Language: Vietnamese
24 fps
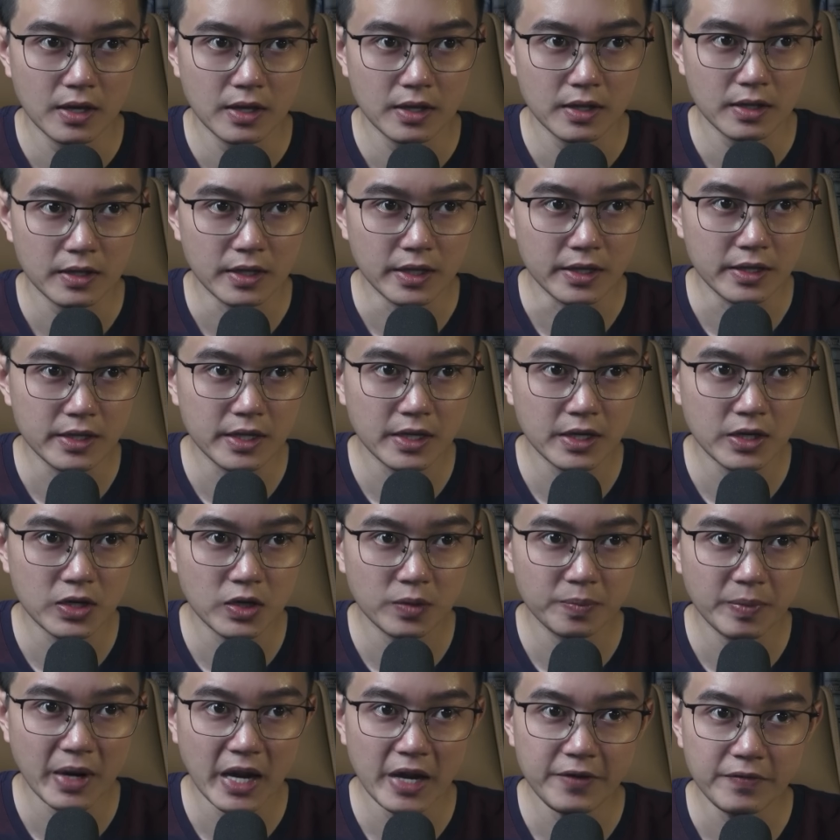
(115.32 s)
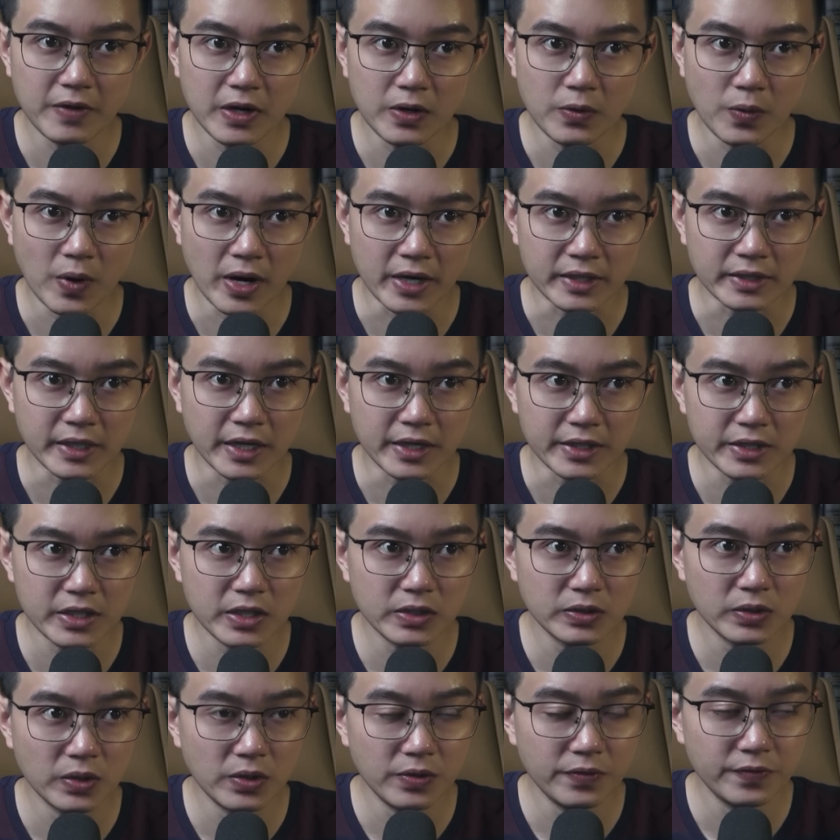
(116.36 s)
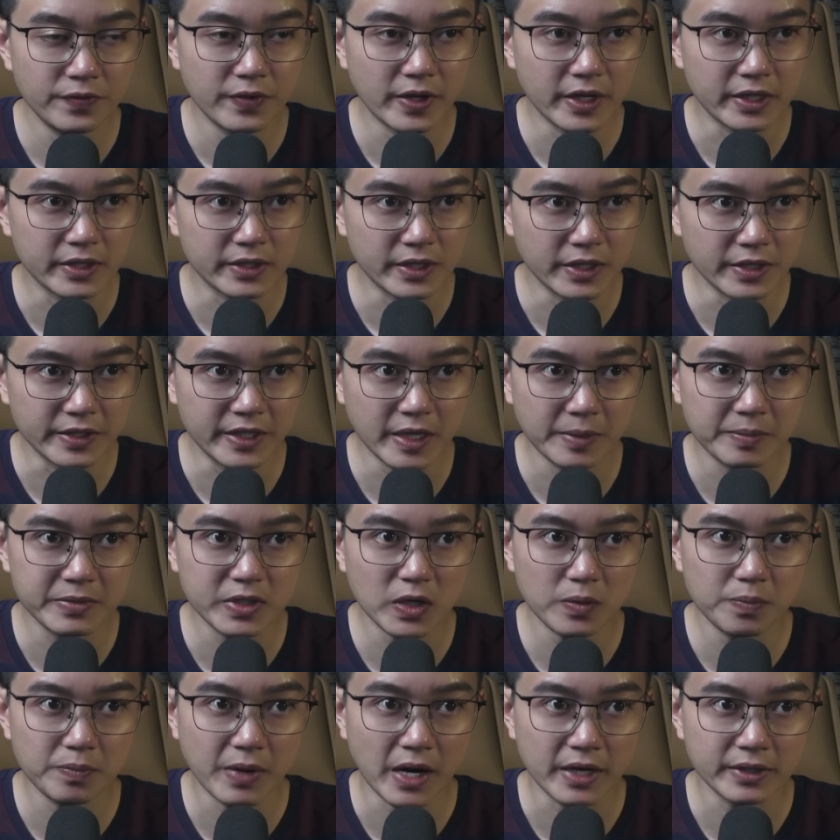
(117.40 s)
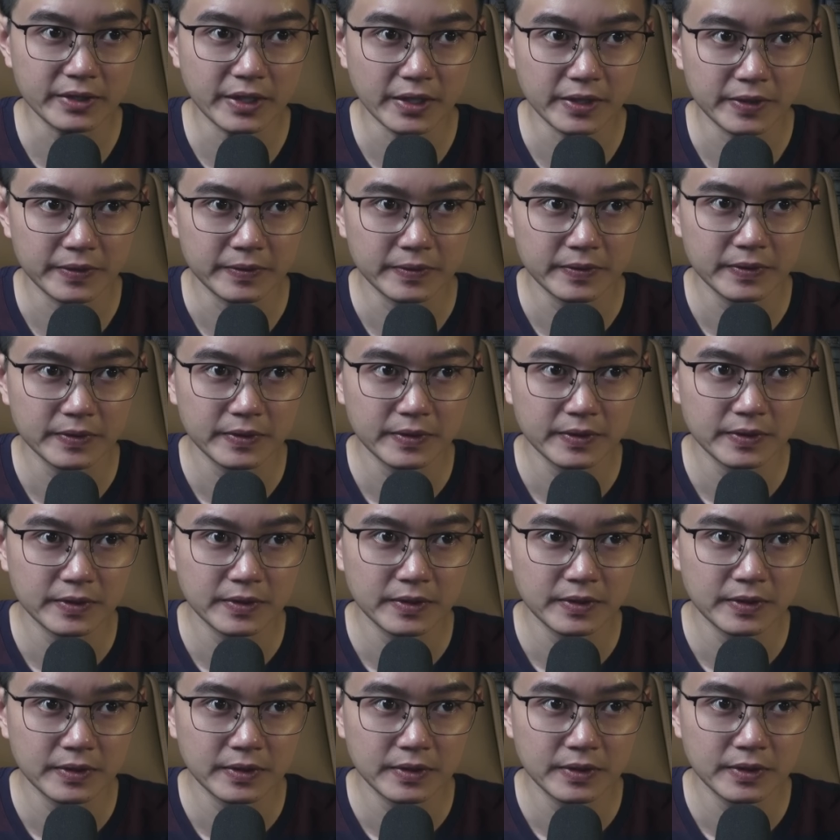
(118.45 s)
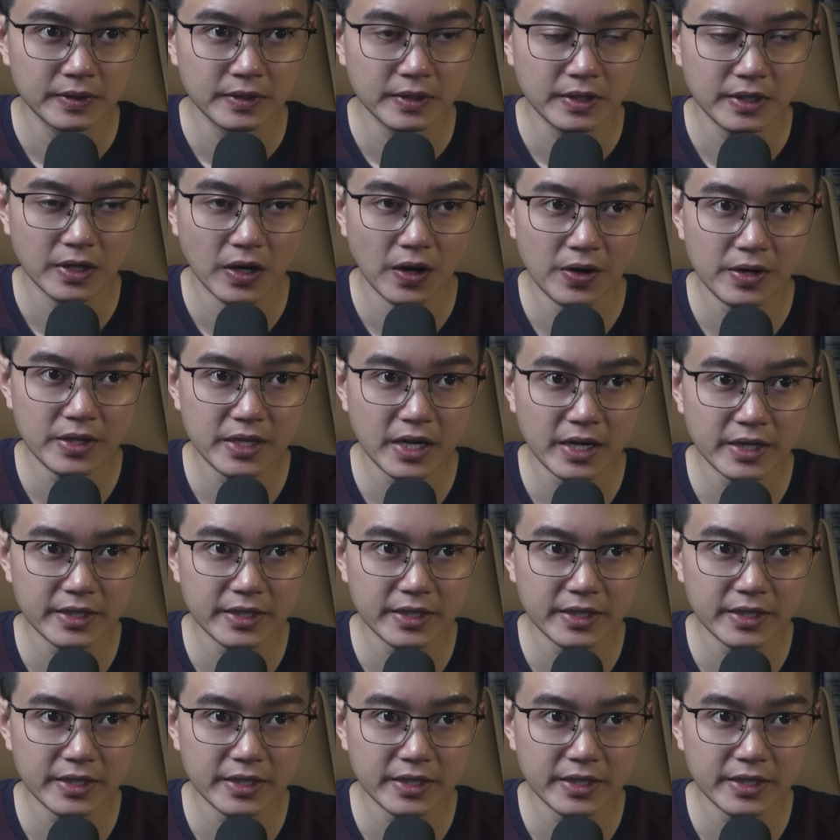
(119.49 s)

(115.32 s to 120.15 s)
Dĩ nhiên con bé vẫn hoàn thành rất tốt việc tự chăm sóc bản thân. Đó chắc